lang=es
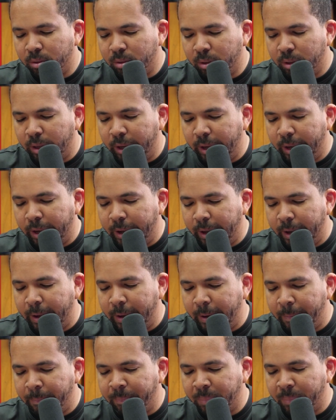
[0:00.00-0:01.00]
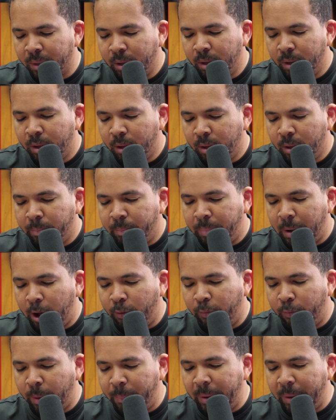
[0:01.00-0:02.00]
Eh,
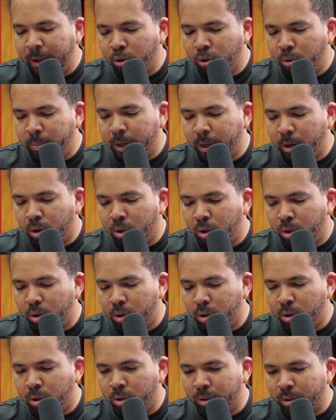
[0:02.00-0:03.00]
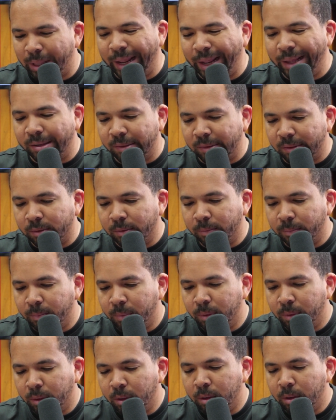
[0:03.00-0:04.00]
Pau fue pick número 3.
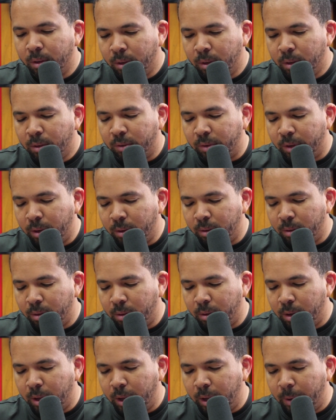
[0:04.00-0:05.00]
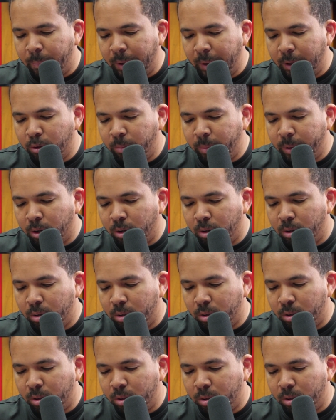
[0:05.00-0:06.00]
3. Sí, eh, pick
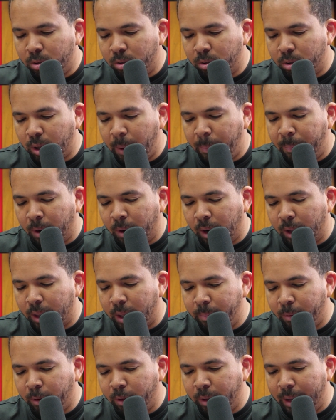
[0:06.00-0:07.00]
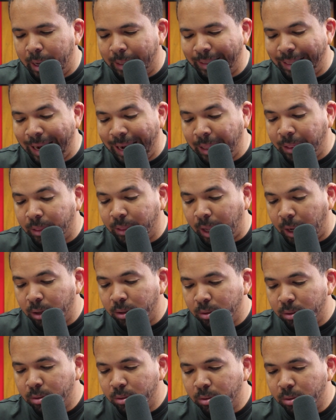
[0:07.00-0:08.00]
número 3 por el equipo de Atlanta,
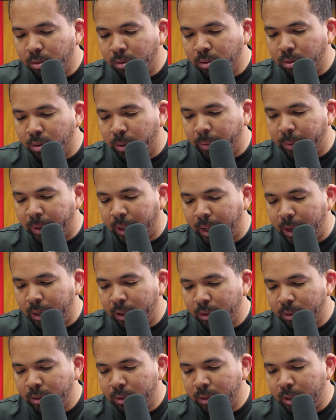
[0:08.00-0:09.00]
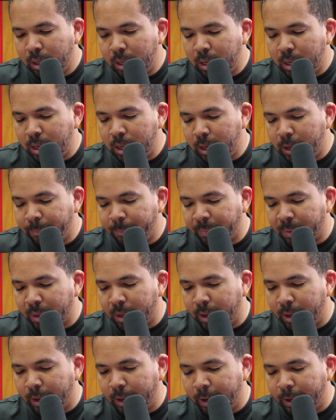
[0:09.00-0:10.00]
es verdad. Y
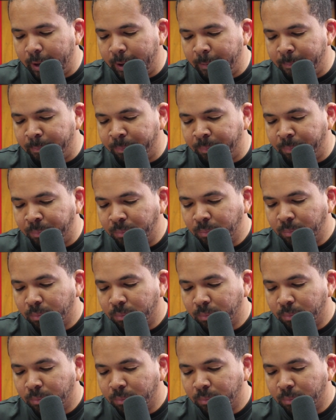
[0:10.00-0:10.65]
em,